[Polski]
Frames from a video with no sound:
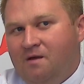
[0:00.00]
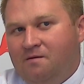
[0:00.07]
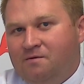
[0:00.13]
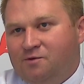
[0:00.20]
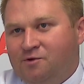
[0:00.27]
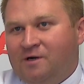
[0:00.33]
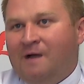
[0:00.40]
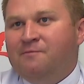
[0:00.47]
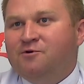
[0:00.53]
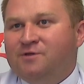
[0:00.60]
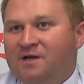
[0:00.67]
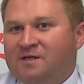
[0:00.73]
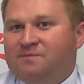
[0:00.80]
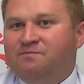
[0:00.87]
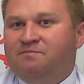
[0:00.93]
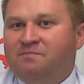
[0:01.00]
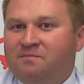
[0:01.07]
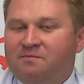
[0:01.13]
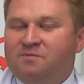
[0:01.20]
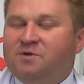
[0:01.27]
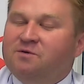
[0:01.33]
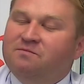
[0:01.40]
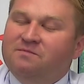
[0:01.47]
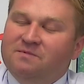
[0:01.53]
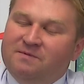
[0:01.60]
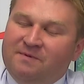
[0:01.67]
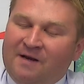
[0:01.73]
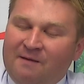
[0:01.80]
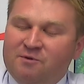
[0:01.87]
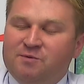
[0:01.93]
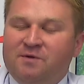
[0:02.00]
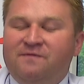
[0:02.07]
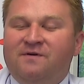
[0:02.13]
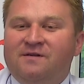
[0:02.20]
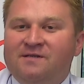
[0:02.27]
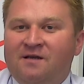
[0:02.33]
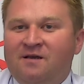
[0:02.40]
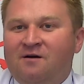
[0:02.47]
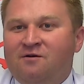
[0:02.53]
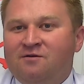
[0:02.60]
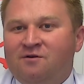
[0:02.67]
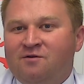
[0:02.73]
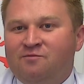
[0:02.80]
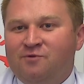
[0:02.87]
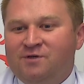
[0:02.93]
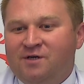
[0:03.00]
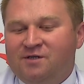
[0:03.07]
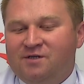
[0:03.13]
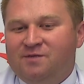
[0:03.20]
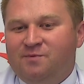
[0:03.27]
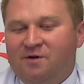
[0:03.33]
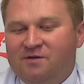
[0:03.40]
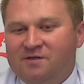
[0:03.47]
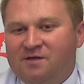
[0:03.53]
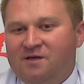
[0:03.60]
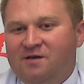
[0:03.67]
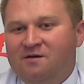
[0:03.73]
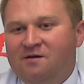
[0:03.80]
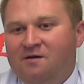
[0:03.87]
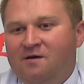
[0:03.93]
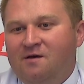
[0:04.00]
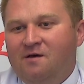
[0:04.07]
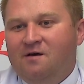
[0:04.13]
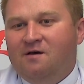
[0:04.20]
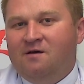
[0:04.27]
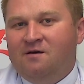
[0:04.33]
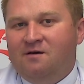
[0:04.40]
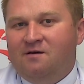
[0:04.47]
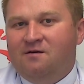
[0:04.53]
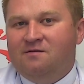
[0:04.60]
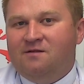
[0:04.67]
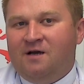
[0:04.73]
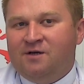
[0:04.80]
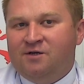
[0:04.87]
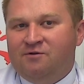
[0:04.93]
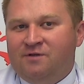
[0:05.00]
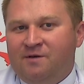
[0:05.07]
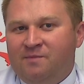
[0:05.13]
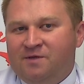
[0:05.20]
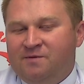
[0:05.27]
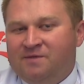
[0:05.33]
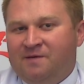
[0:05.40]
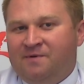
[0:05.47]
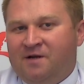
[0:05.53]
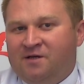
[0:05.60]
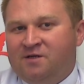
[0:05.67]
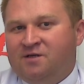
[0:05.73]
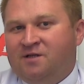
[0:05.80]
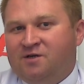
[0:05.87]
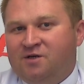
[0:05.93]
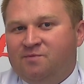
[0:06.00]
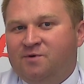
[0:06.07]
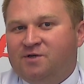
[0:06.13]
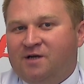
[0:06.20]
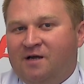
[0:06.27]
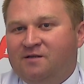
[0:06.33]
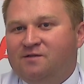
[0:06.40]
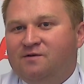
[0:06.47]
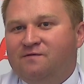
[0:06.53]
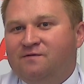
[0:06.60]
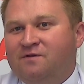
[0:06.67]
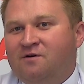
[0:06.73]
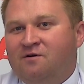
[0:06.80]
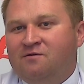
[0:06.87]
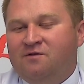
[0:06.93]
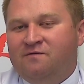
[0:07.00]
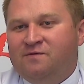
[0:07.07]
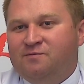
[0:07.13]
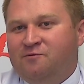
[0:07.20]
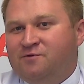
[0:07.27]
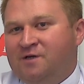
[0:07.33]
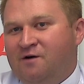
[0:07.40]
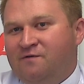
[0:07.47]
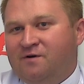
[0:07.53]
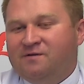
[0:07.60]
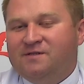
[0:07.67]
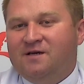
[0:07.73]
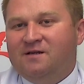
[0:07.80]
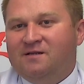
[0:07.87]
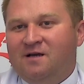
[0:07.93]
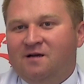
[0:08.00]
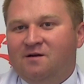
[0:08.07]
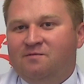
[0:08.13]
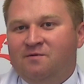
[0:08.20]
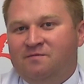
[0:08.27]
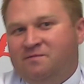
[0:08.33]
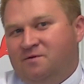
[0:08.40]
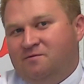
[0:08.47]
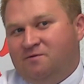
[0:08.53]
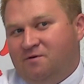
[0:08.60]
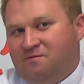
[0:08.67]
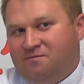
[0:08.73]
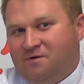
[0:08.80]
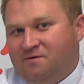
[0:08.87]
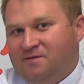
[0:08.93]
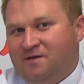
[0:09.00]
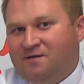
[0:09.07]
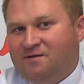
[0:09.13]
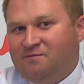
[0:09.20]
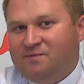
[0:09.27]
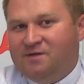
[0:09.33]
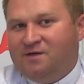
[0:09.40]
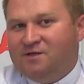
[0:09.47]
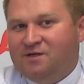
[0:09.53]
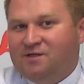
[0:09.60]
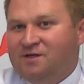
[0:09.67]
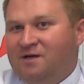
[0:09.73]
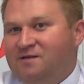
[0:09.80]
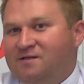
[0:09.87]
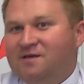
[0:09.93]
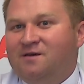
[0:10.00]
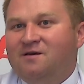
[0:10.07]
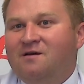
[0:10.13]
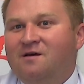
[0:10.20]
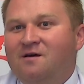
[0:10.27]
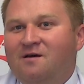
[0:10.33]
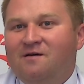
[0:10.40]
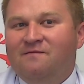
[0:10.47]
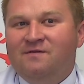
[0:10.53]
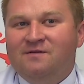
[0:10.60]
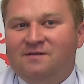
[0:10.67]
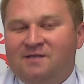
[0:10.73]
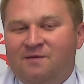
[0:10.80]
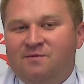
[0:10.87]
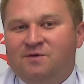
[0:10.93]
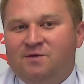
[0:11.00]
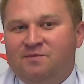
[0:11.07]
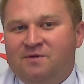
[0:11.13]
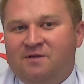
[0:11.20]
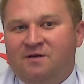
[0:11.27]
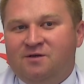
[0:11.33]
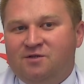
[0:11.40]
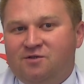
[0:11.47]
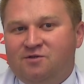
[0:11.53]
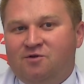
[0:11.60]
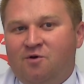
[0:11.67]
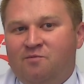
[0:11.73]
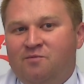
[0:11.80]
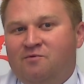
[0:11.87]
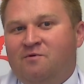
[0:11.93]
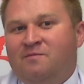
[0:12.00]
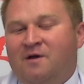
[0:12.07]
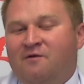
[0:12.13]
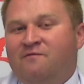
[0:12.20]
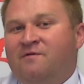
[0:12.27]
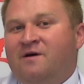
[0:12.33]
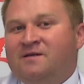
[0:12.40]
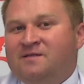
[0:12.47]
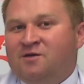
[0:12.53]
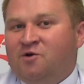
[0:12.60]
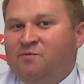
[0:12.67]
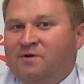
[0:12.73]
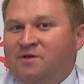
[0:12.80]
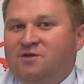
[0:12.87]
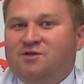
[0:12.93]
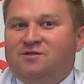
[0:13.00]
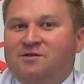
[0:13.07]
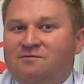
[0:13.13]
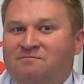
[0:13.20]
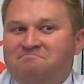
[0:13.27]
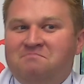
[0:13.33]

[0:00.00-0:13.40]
Szukamy już teraz, zbieramy już potwierdzenia od, od młodzieży z Polski, e, także tutaj będziemy zapraszać naszych mieszkańców do, do współudziału w koncertach, bo będą to koncerty muzyki chrześcijańskiej, więc chcemy, żeby też to było miało wyraz ekumeniczny.